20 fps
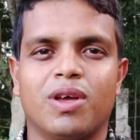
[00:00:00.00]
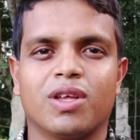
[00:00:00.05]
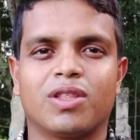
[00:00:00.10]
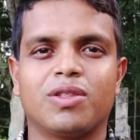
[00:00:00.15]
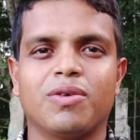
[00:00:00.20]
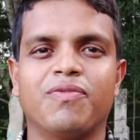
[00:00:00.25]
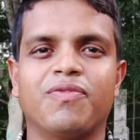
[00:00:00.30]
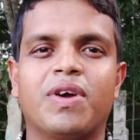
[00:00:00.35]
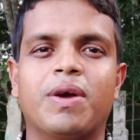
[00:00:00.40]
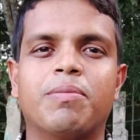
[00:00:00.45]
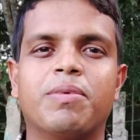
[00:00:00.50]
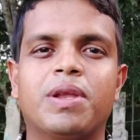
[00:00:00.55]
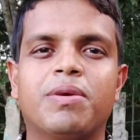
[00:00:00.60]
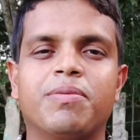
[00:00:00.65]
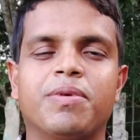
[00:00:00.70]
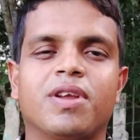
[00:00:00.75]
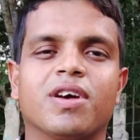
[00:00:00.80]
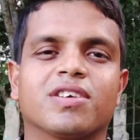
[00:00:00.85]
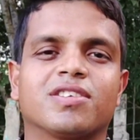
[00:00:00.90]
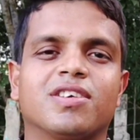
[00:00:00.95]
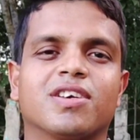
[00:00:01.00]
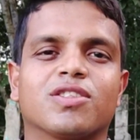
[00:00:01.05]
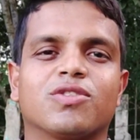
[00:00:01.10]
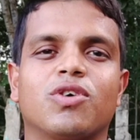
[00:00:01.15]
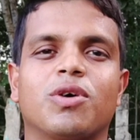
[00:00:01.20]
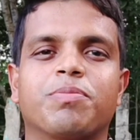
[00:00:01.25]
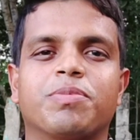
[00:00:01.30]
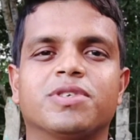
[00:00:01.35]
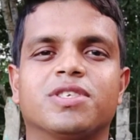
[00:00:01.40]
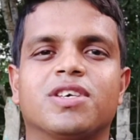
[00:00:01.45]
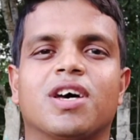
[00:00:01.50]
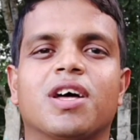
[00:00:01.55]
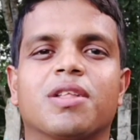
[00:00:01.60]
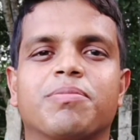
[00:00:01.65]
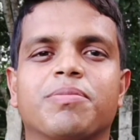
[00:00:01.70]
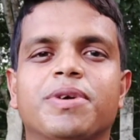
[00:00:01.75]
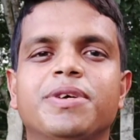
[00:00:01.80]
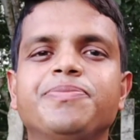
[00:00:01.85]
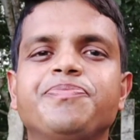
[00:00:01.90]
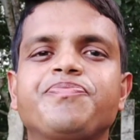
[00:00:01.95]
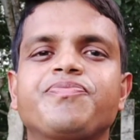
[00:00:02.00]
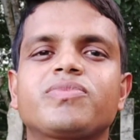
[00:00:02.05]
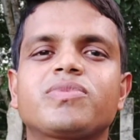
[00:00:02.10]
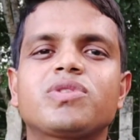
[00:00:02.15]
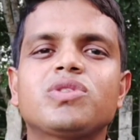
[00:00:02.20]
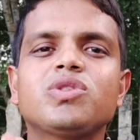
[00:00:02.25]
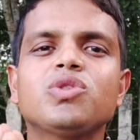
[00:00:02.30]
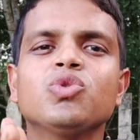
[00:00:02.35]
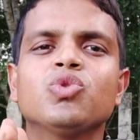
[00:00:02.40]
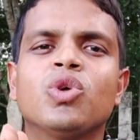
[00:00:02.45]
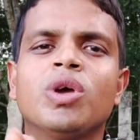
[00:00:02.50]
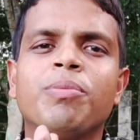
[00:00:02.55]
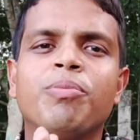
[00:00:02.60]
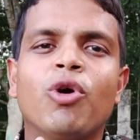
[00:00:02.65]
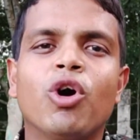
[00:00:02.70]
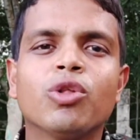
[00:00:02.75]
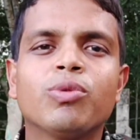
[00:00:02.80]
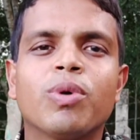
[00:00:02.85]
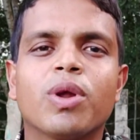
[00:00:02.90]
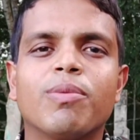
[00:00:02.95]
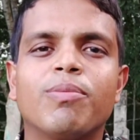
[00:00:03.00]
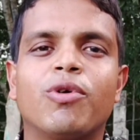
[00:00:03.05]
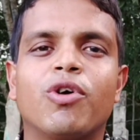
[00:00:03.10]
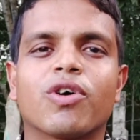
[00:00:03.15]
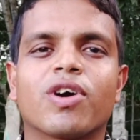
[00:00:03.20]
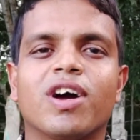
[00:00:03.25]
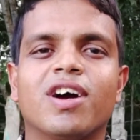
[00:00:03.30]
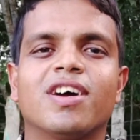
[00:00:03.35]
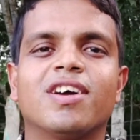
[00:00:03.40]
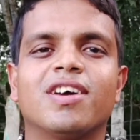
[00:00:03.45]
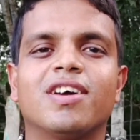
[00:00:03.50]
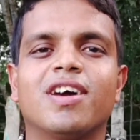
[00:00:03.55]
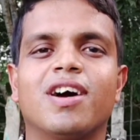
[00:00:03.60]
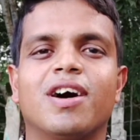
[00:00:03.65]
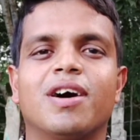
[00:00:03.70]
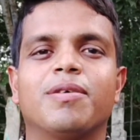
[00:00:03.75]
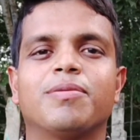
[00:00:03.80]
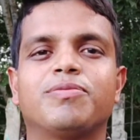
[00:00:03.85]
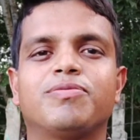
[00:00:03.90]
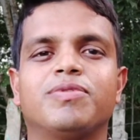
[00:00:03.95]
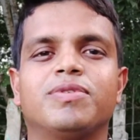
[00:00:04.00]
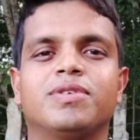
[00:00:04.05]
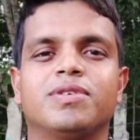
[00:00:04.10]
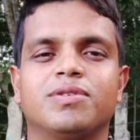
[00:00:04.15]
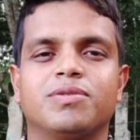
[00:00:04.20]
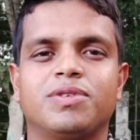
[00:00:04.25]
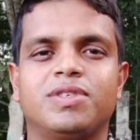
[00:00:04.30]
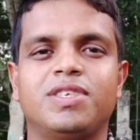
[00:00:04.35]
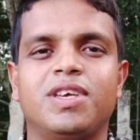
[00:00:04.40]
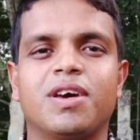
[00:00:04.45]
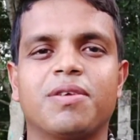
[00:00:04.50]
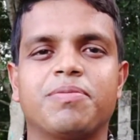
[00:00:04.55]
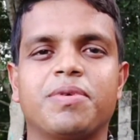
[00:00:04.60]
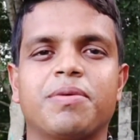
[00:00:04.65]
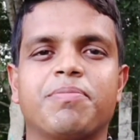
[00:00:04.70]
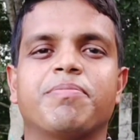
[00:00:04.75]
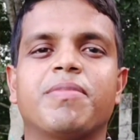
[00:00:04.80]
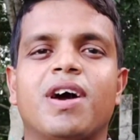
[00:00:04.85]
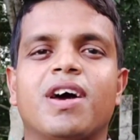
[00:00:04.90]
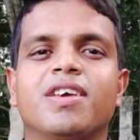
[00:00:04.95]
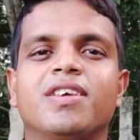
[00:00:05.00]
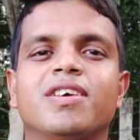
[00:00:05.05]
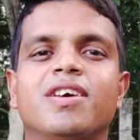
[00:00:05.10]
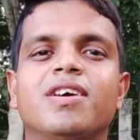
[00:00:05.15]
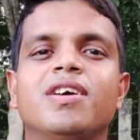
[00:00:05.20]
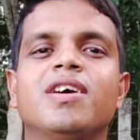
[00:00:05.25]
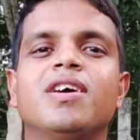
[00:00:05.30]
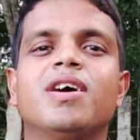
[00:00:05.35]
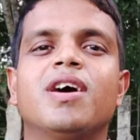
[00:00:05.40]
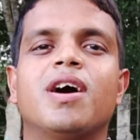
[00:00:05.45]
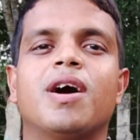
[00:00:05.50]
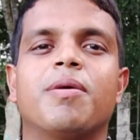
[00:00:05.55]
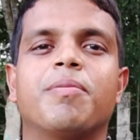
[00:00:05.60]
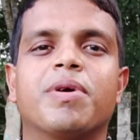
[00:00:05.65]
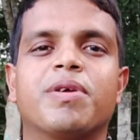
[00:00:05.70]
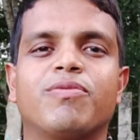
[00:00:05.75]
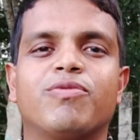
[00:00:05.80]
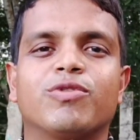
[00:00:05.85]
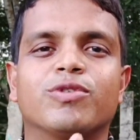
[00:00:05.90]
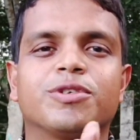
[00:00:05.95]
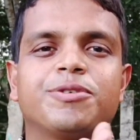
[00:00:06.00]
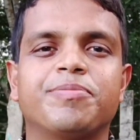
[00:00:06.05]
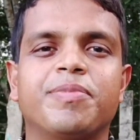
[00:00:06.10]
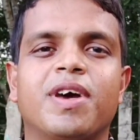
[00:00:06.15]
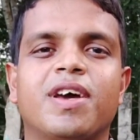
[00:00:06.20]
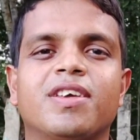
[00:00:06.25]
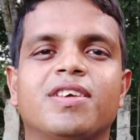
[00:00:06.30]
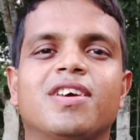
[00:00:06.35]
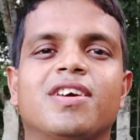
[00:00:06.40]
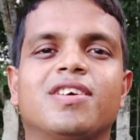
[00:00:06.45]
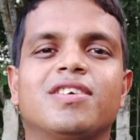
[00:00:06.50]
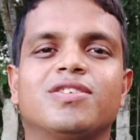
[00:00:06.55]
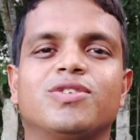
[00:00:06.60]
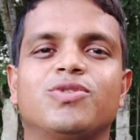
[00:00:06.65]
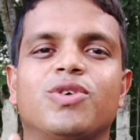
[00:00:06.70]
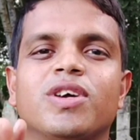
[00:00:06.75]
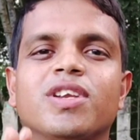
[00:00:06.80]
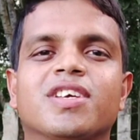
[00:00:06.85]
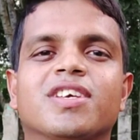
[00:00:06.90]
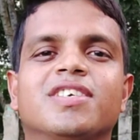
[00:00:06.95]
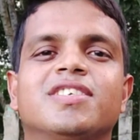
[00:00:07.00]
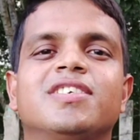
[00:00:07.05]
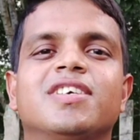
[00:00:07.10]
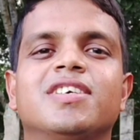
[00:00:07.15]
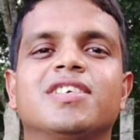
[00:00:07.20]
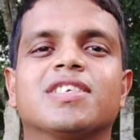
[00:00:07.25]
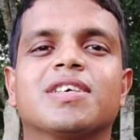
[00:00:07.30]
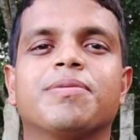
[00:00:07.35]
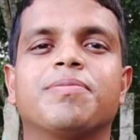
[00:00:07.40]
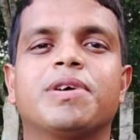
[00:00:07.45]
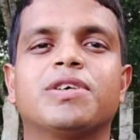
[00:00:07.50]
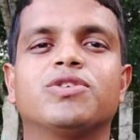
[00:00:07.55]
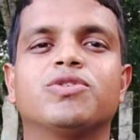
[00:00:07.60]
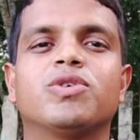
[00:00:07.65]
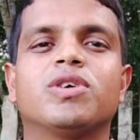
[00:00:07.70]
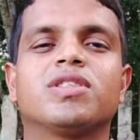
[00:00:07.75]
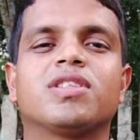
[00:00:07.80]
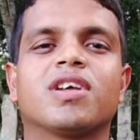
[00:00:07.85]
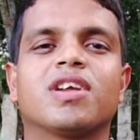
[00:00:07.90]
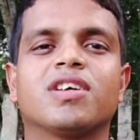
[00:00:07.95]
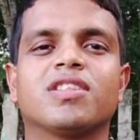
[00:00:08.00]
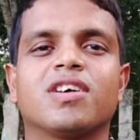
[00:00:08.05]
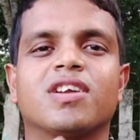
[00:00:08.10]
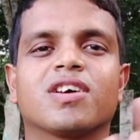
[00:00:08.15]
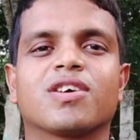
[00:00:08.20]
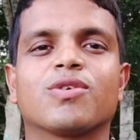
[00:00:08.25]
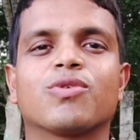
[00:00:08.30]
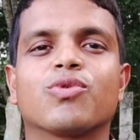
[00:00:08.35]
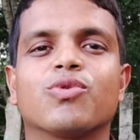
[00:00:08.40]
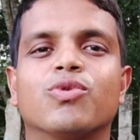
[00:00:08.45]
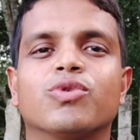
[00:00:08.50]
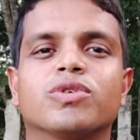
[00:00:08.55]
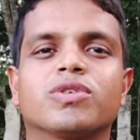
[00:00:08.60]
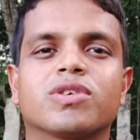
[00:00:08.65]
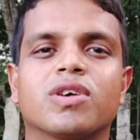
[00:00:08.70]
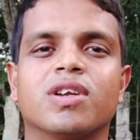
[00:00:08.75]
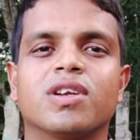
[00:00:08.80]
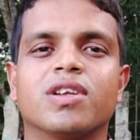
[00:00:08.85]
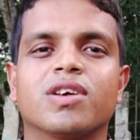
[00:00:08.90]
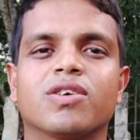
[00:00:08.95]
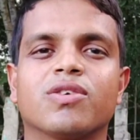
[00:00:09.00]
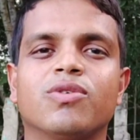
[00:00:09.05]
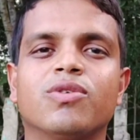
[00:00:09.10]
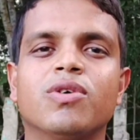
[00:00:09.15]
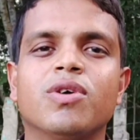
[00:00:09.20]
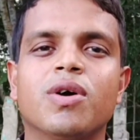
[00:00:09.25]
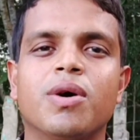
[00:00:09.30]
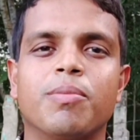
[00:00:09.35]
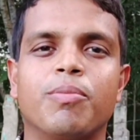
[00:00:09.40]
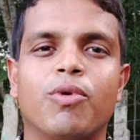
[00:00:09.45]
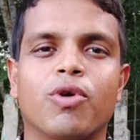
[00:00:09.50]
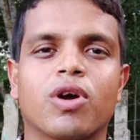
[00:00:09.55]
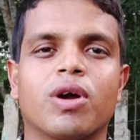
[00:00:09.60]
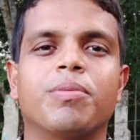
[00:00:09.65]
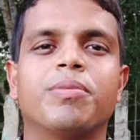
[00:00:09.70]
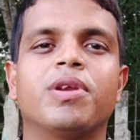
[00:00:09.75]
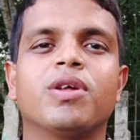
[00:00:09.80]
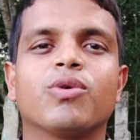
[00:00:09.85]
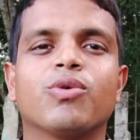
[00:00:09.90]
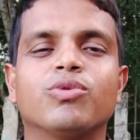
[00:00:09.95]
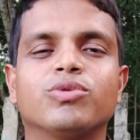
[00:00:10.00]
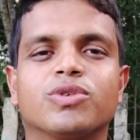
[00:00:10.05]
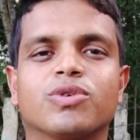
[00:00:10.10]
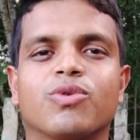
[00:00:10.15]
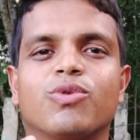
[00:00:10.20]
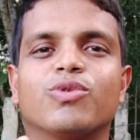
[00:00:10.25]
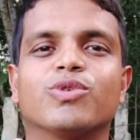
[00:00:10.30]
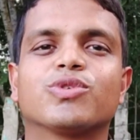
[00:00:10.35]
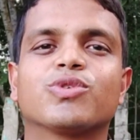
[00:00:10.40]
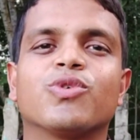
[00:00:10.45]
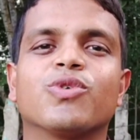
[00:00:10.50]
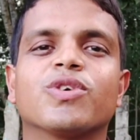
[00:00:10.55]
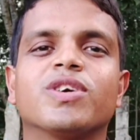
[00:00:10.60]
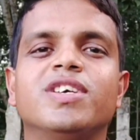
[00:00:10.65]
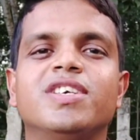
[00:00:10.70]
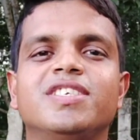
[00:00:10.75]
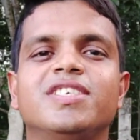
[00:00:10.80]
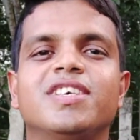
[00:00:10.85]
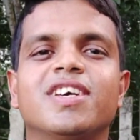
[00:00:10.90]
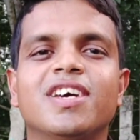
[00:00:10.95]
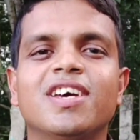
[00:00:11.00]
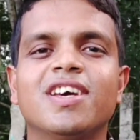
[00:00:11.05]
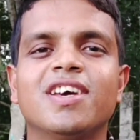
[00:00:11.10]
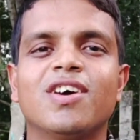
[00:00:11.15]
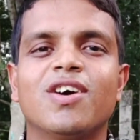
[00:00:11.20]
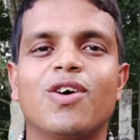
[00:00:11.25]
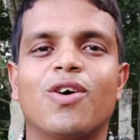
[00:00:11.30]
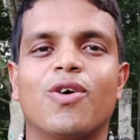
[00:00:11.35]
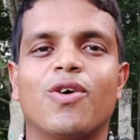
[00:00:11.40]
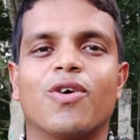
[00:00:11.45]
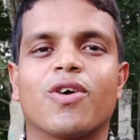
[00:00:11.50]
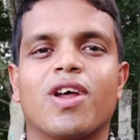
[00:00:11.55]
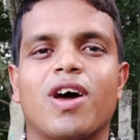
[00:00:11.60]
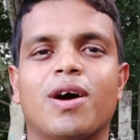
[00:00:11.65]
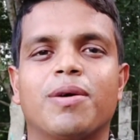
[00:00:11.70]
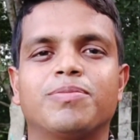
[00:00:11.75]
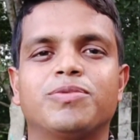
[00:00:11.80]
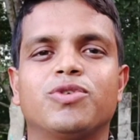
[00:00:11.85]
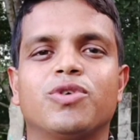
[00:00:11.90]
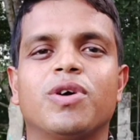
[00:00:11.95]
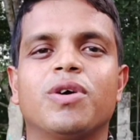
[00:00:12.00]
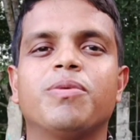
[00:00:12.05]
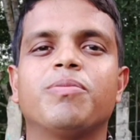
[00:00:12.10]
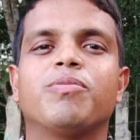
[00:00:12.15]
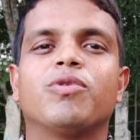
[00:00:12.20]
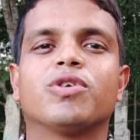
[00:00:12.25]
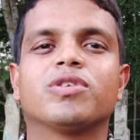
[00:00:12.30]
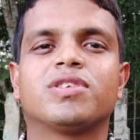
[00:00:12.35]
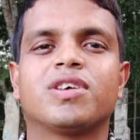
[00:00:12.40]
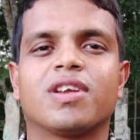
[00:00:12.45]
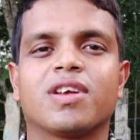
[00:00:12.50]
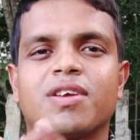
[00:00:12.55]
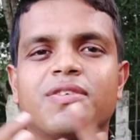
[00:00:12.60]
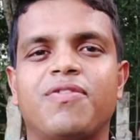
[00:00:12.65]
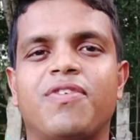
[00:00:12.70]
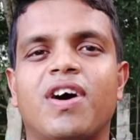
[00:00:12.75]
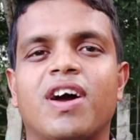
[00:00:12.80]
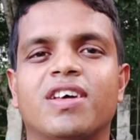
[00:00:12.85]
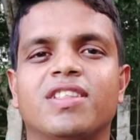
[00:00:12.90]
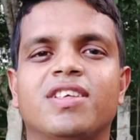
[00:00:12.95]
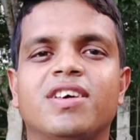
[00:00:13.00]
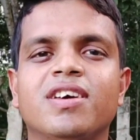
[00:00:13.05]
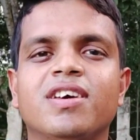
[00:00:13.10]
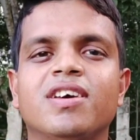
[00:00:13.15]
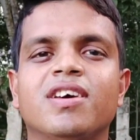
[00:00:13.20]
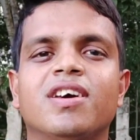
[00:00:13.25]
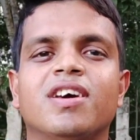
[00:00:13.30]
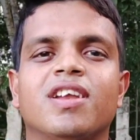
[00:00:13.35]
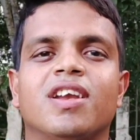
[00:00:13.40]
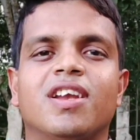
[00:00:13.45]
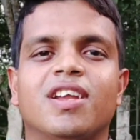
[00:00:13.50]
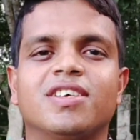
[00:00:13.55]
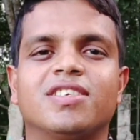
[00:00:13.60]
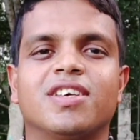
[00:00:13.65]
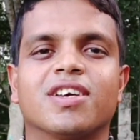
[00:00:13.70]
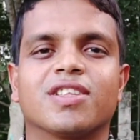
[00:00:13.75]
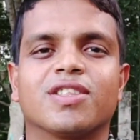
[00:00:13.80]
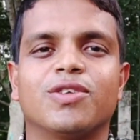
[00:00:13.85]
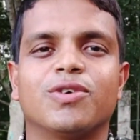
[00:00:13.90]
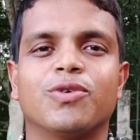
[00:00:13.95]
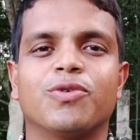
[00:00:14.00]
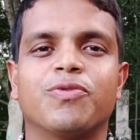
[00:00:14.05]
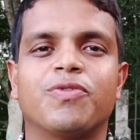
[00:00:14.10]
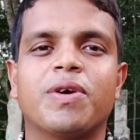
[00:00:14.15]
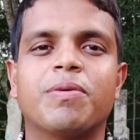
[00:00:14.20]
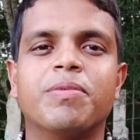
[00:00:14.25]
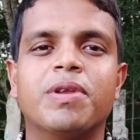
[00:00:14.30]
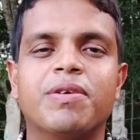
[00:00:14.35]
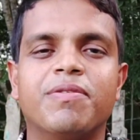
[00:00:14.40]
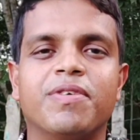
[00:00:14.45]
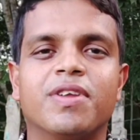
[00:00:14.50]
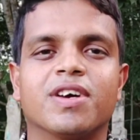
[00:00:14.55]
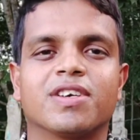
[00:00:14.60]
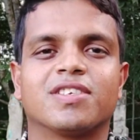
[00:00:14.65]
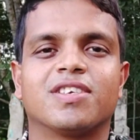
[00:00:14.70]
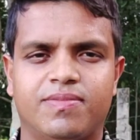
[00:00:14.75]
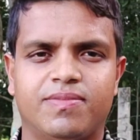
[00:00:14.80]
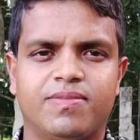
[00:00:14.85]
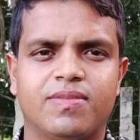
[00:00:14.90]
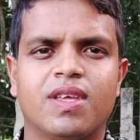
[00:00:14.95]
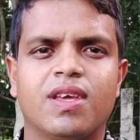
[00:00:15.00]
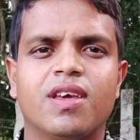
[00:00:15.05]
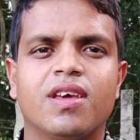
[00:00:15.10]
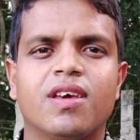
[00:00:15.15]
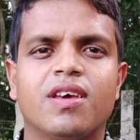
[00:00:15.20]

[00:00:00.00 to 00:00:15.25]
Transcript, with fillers: एकदम फैमिली भी रख सकते हो अपने साथ में तो ये बहुत बड़ा मौका है आप सीआरपीएफ में आइए हमारे फोर्स में आइए ज्वाइन कीजिए इसके बाद जो है तरह तरह का कोर्स करने को मौका मिलेगा उस कोर्स को कीजिए और आप जो है बहुत सारे के फ़ायदे ले सकते हो फैमिली भी रख सकते हो